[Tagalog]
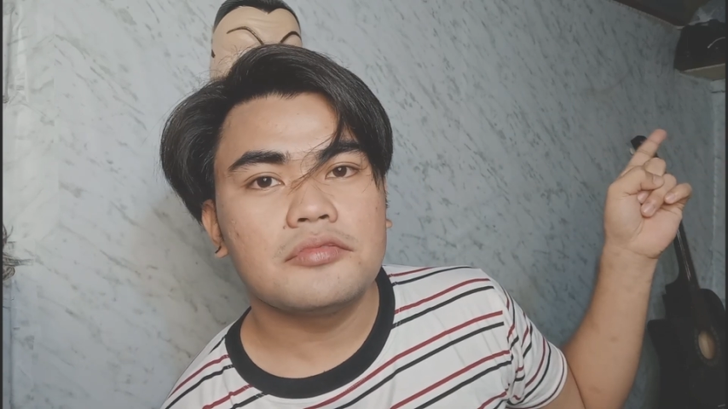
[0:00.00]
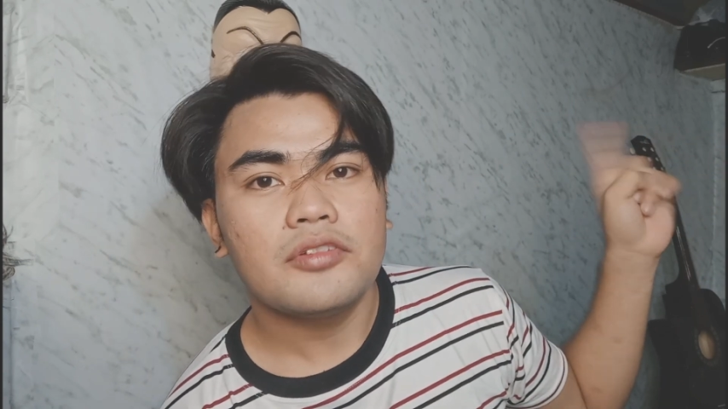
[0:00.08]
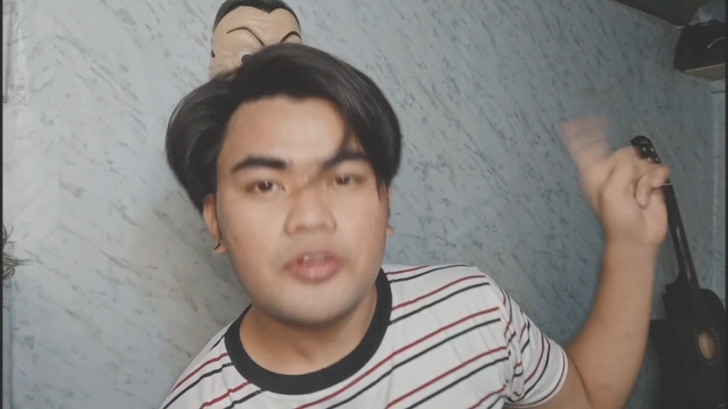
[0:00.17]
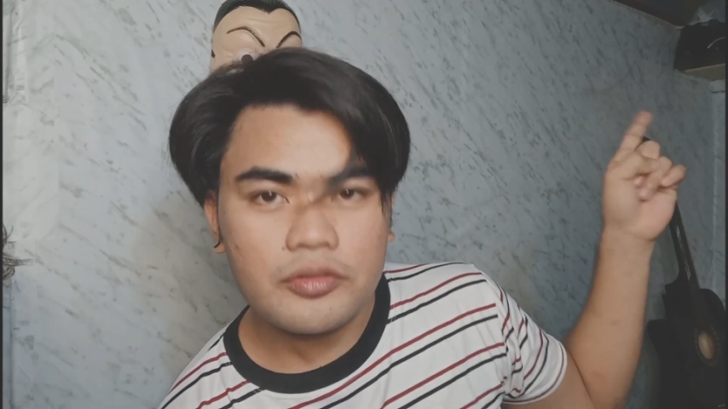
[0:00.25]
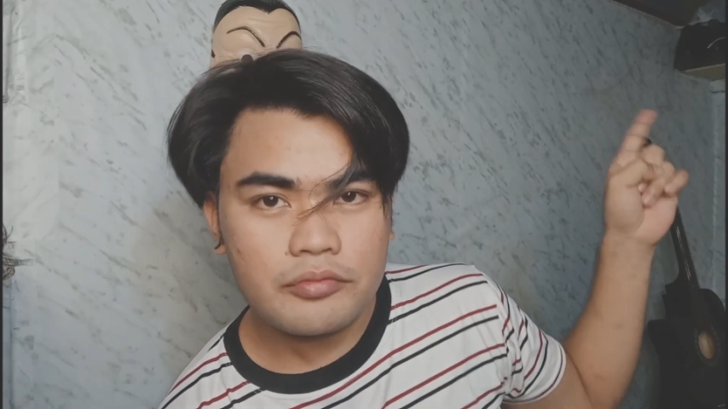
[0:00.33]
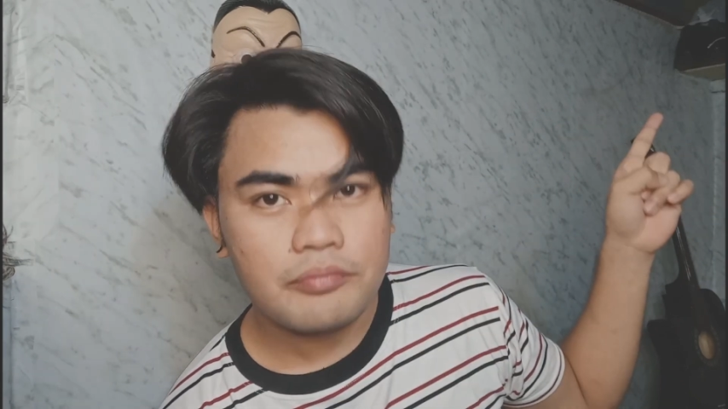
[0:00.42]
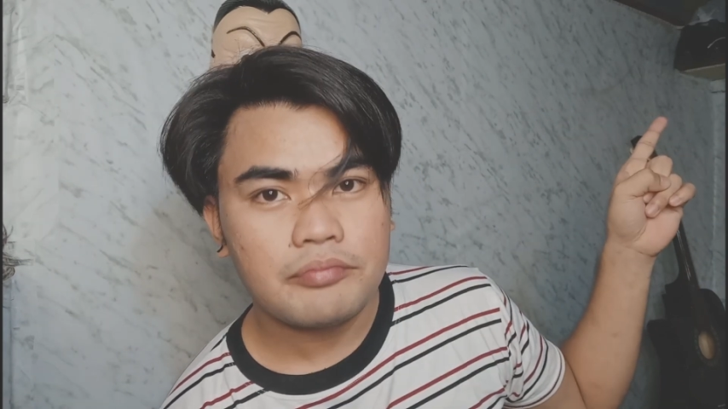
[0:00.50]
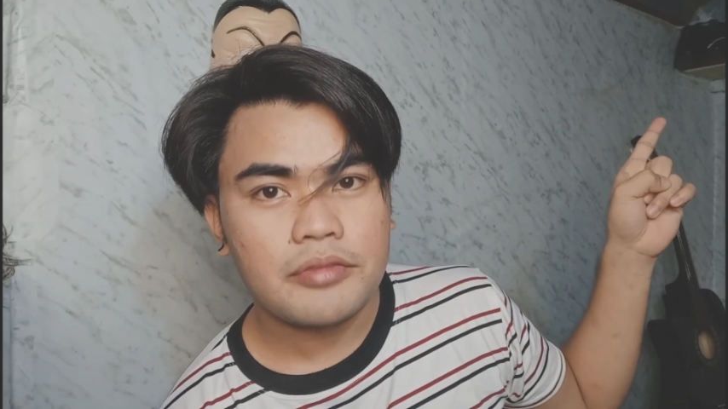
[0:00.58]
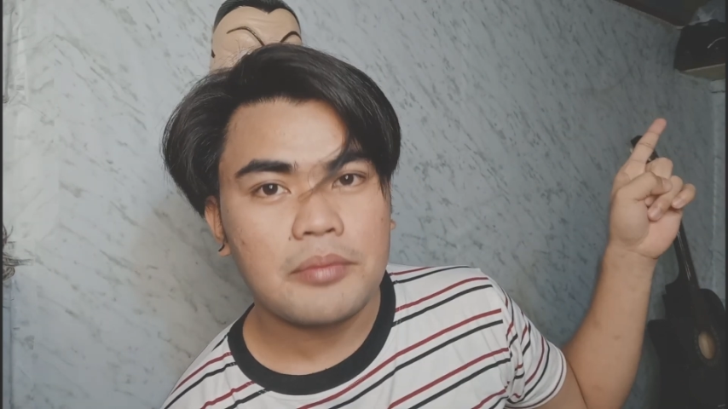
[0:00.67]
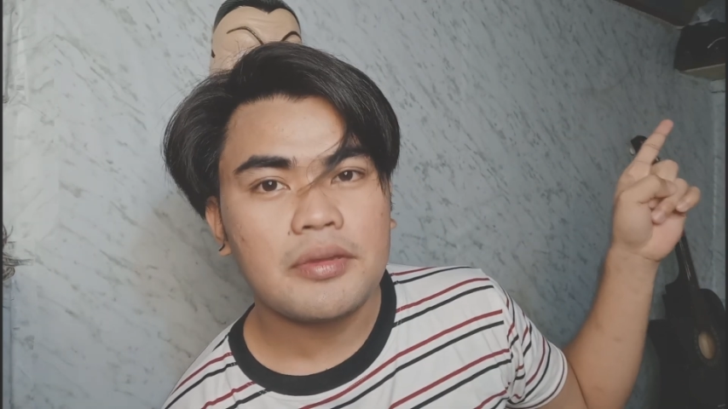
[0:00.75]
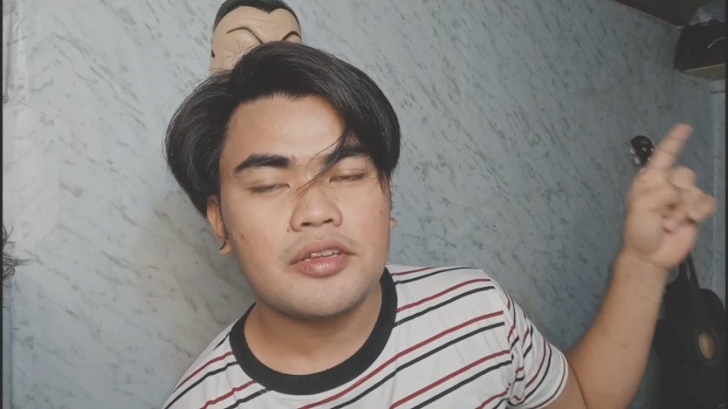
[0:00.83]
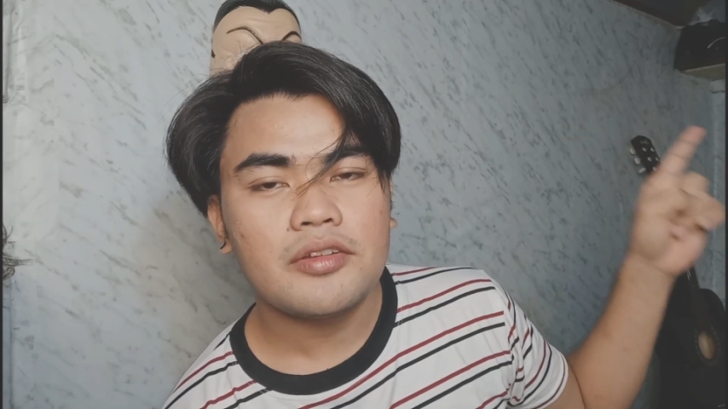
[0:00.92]
so oh, yun,
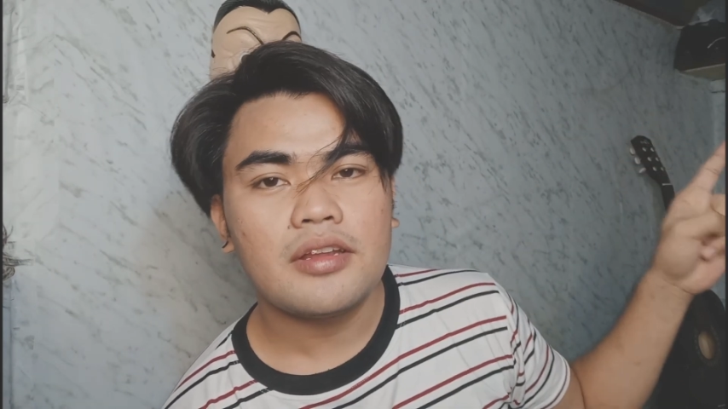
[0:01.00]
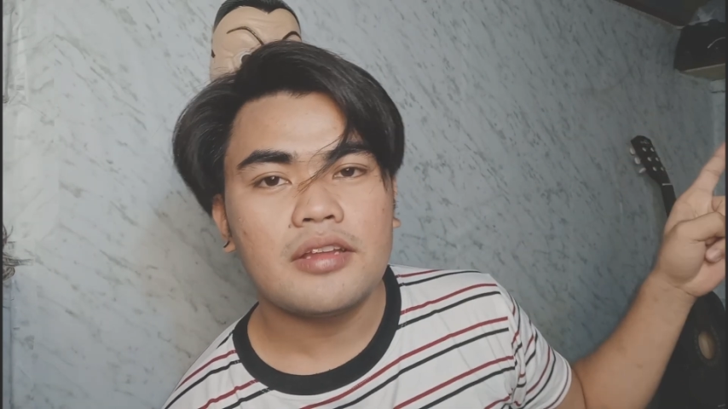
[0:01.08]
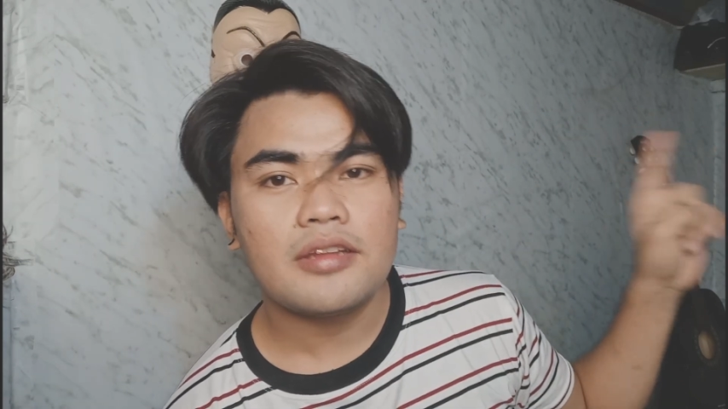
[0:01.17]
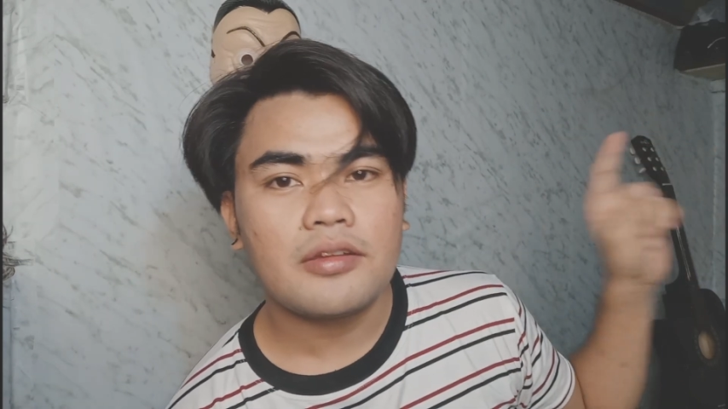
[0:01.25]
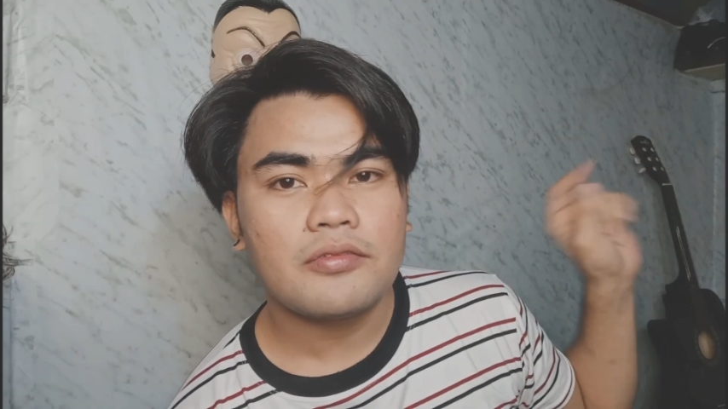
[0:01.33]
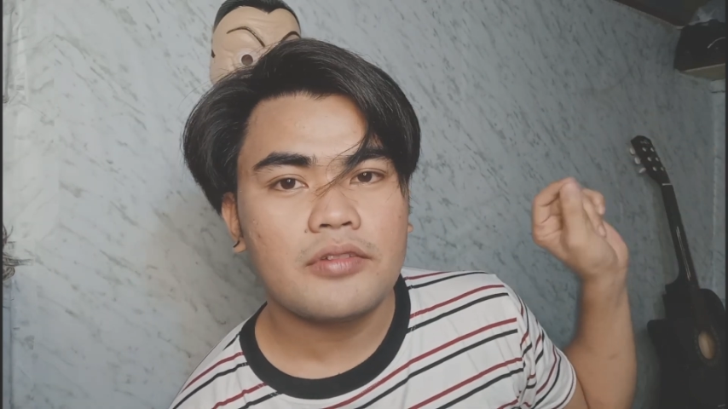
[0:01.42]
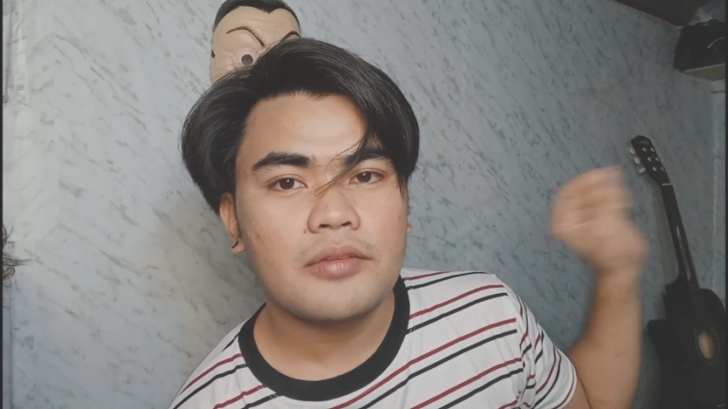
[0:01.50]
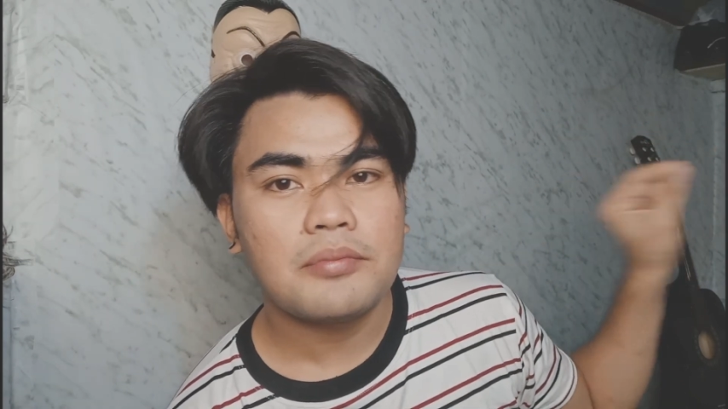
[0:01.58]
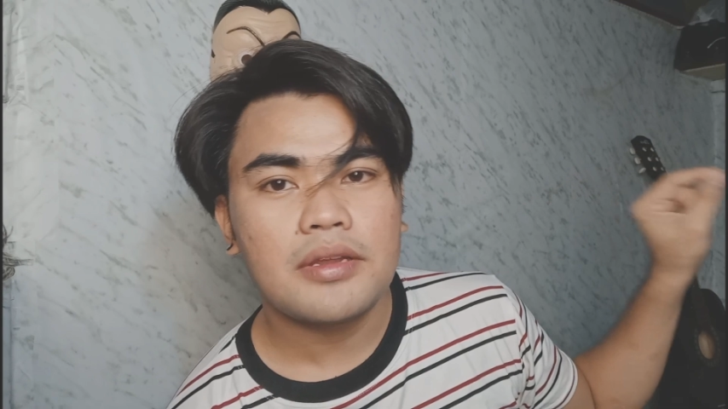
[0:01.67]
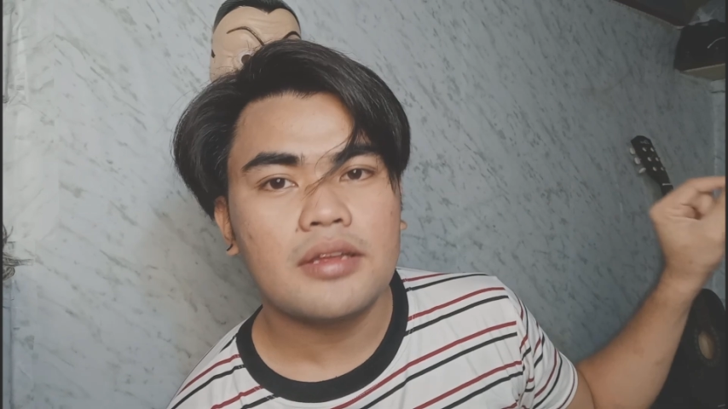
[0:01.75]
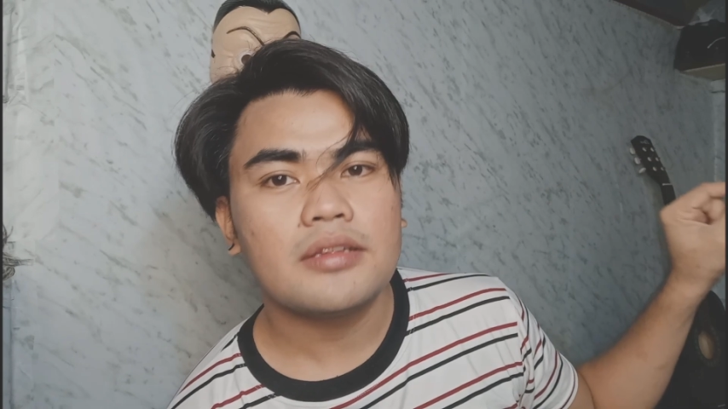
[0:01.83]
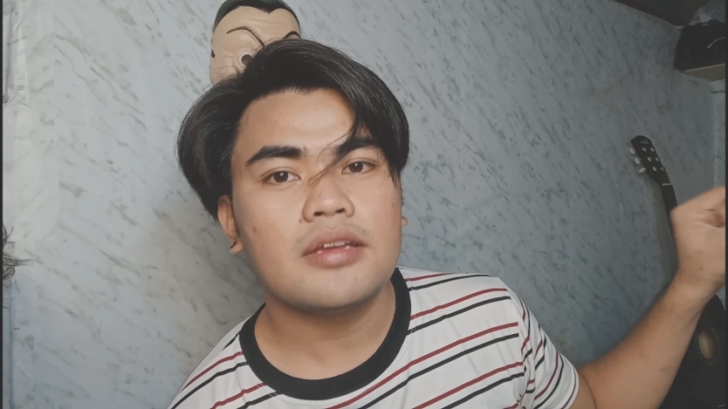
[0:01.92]
namatay yung electric fan
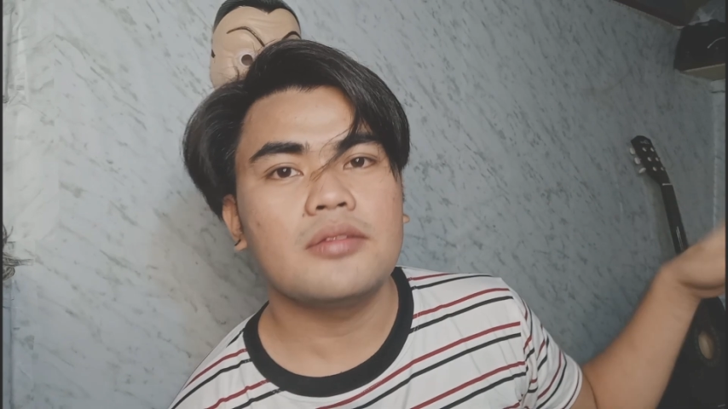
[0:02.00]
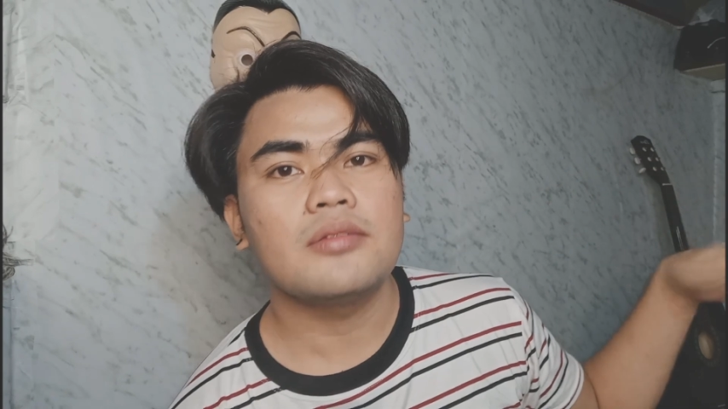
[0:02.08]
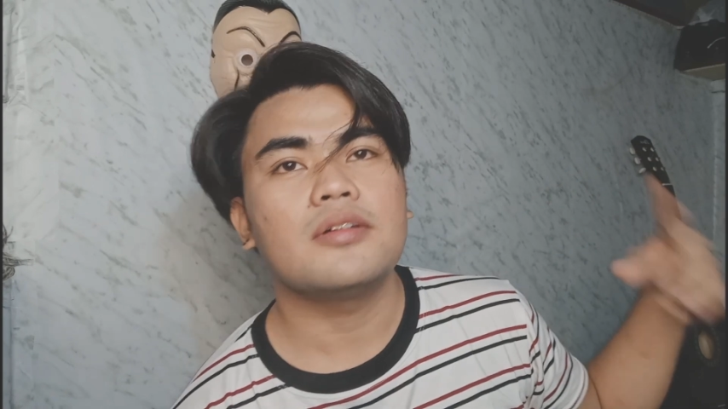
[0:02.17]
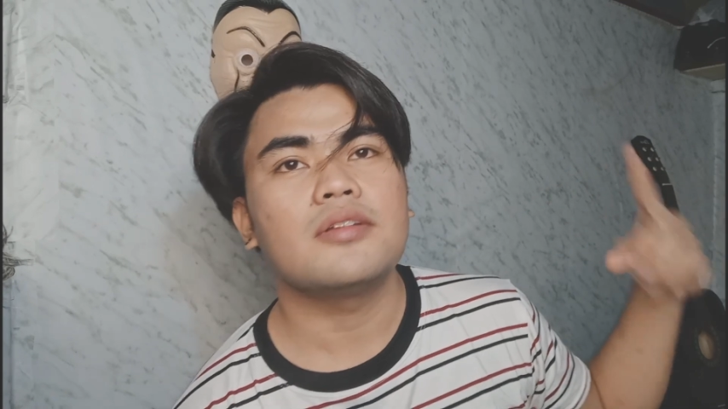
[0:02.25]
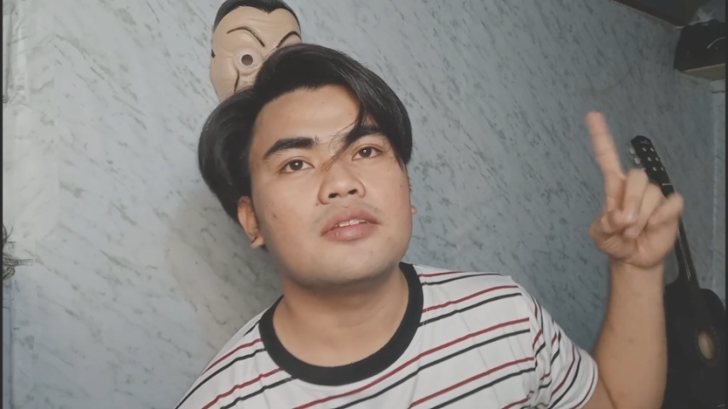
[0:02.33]
pinatay ko